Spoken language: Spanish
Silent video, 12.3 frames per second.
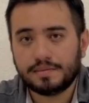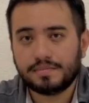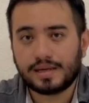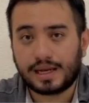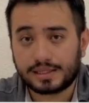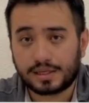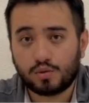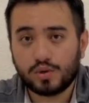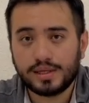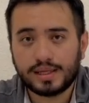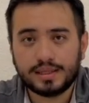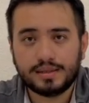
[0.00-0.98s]
la
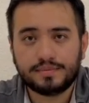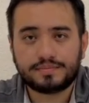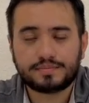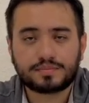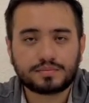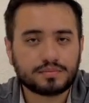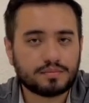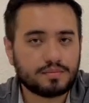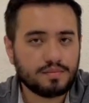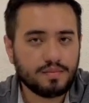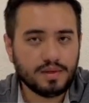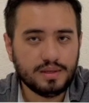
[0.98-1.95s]
seguridad,
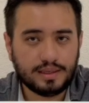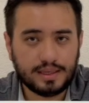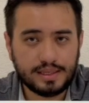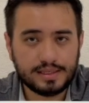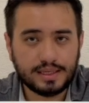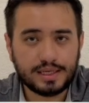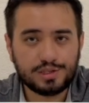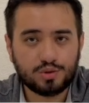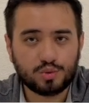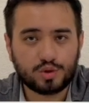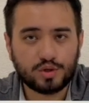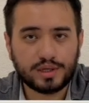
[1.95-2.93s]
que en este caso tu
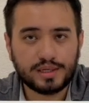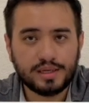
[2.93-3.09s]
token,